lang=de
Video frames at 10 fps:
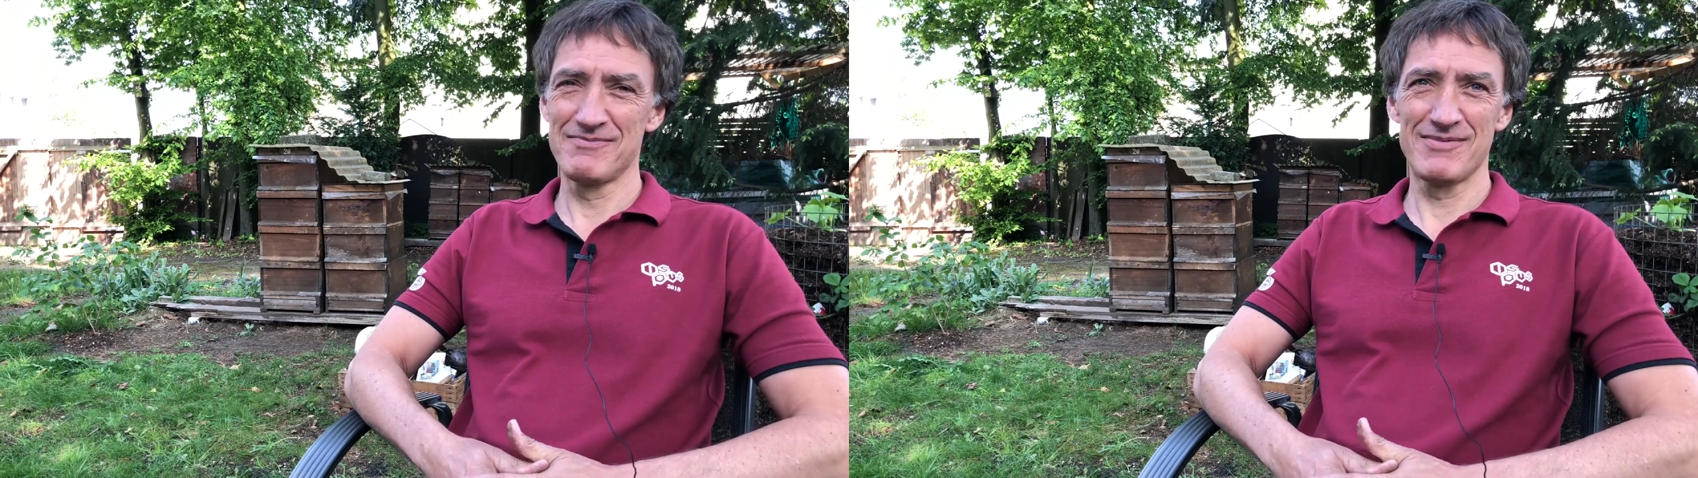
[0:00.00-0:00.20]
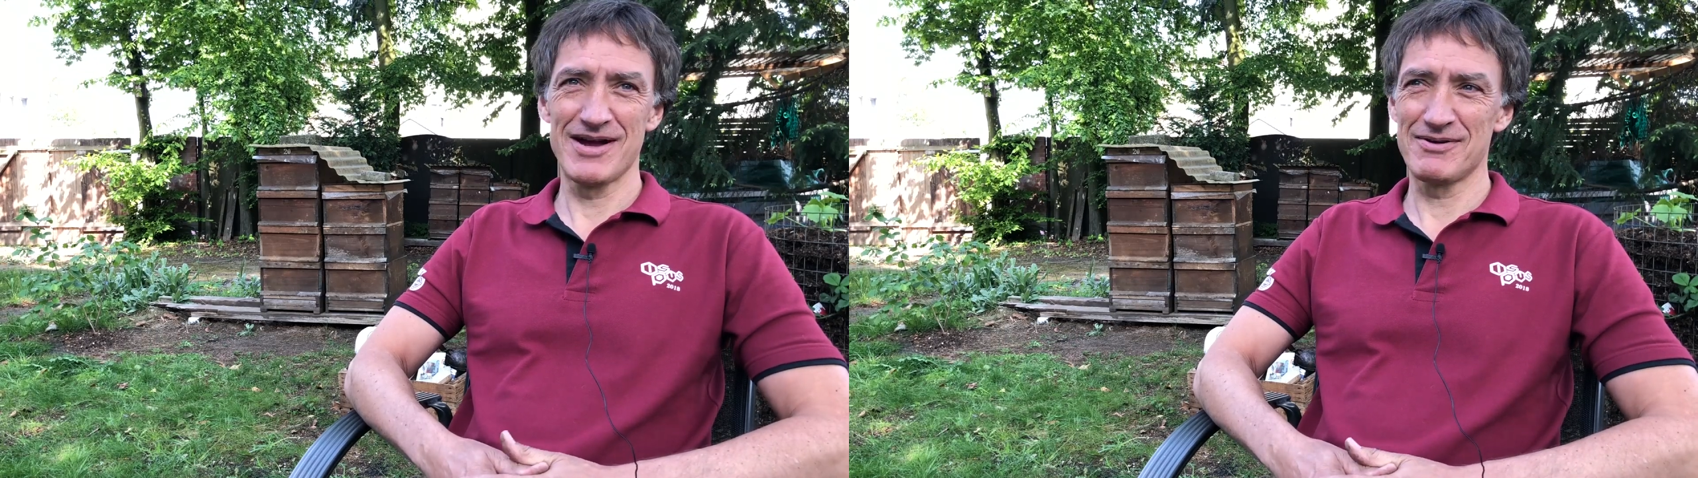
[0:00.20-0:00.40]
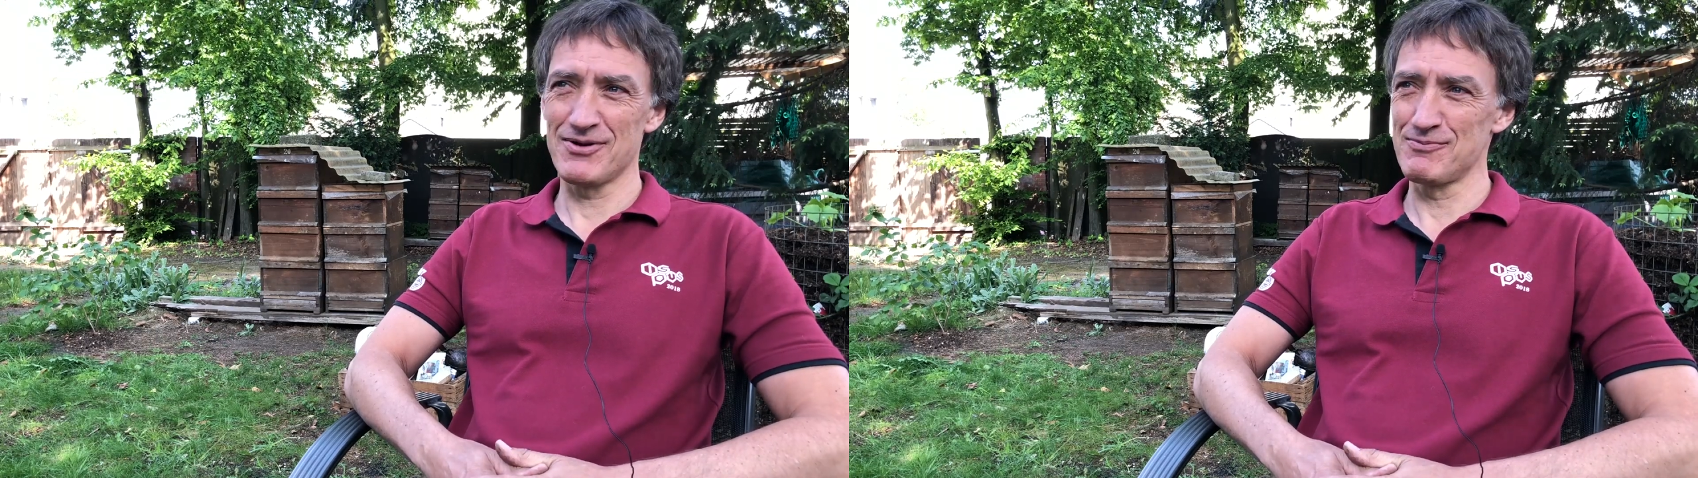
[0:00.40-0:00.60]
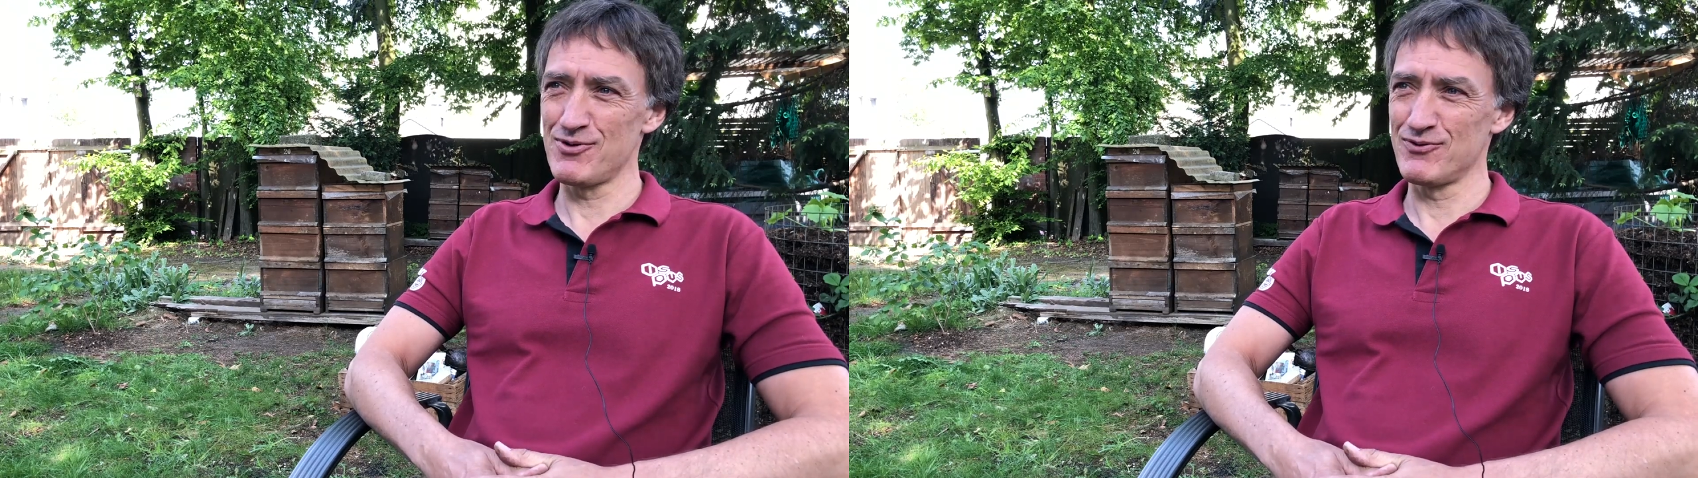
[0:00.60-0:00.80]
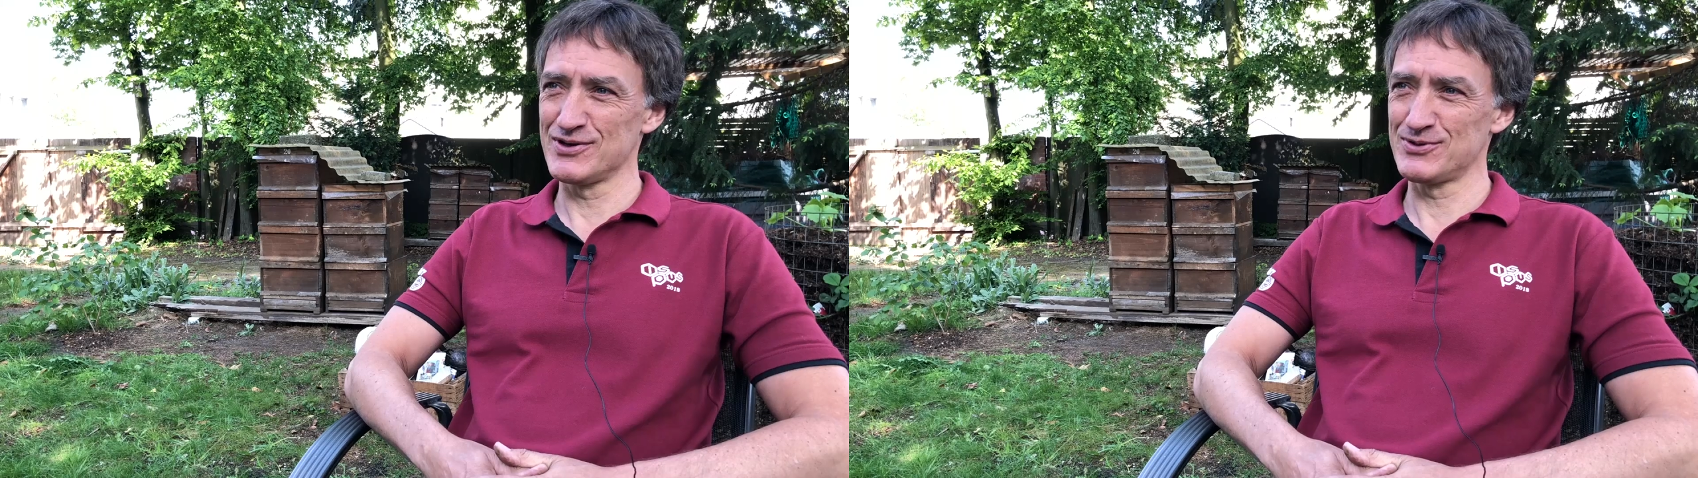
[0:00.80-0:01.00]
meiner
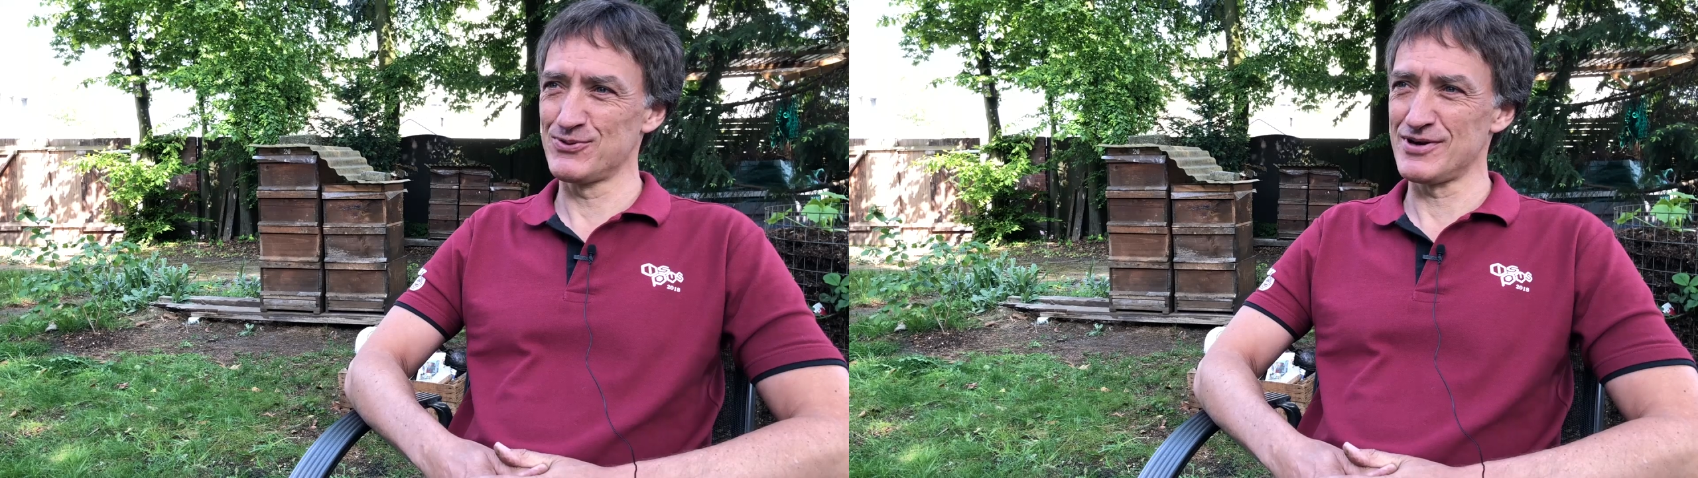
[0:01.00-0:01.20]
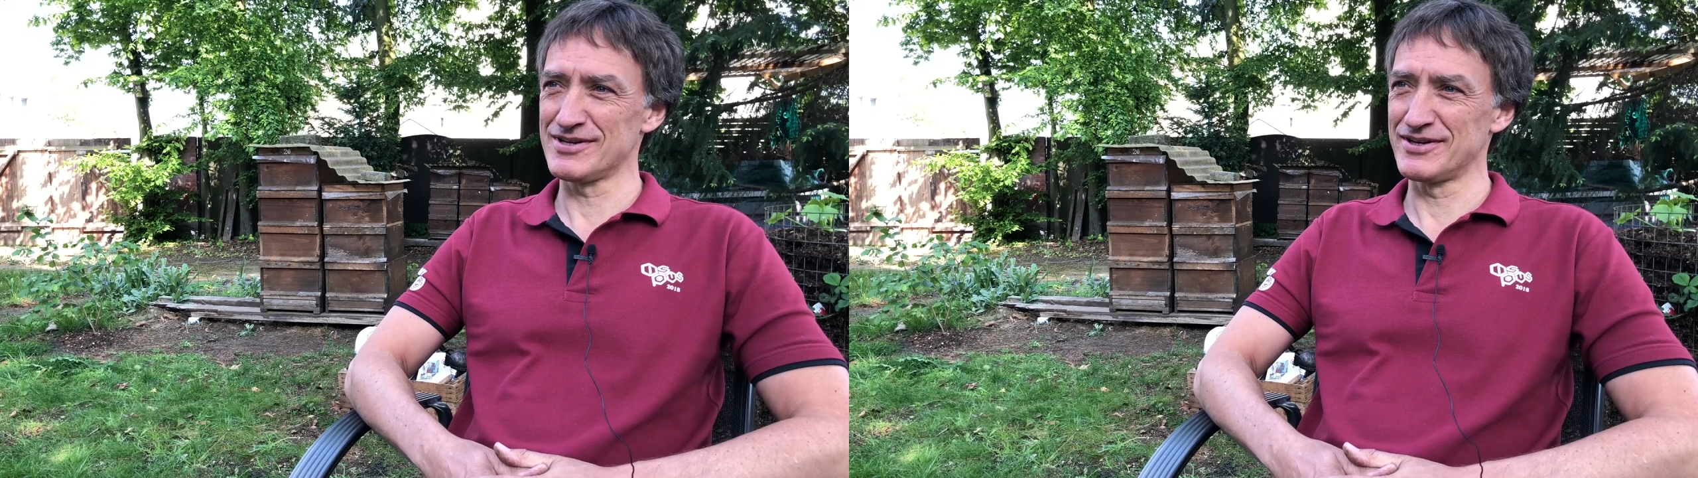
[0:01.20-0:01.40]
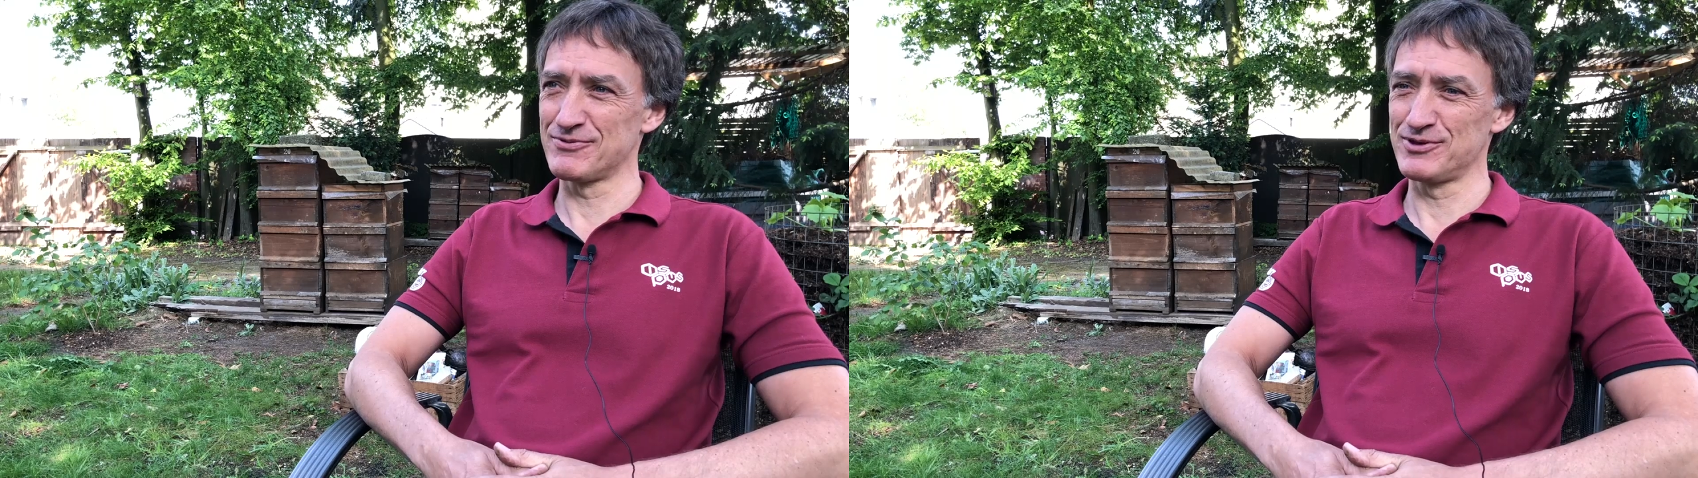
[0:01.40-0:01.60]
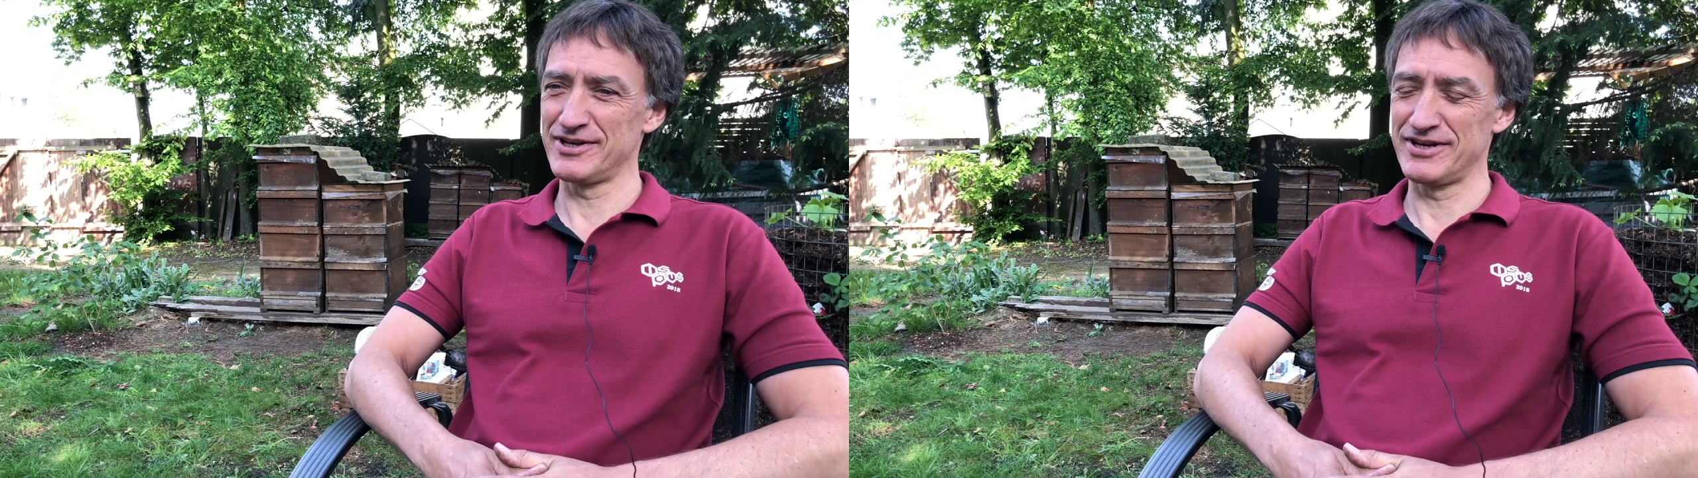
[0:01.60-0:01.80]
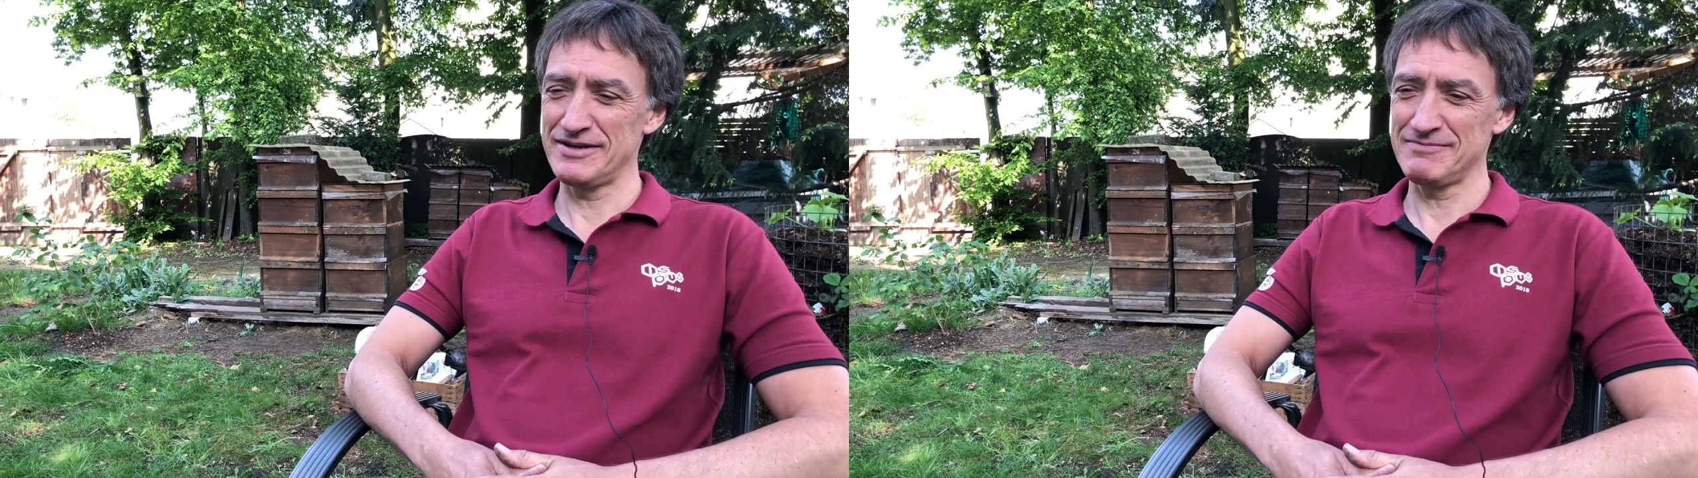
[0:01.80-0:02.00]
Professur an der
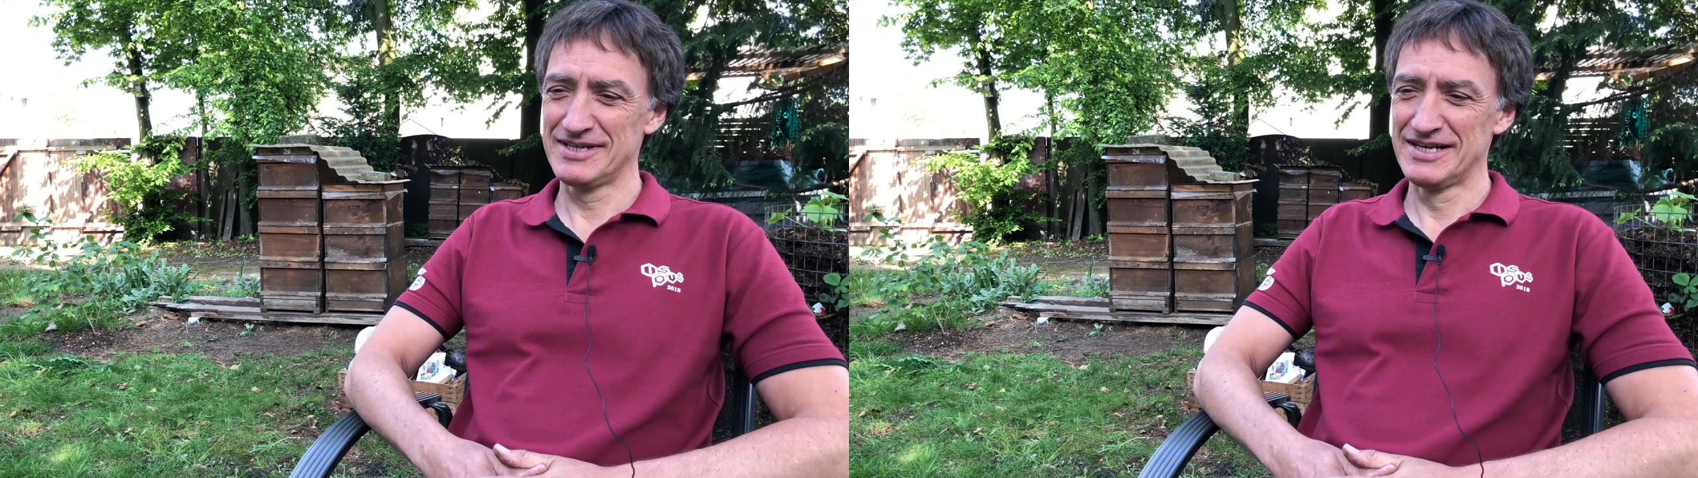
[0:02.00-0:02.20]
UDE.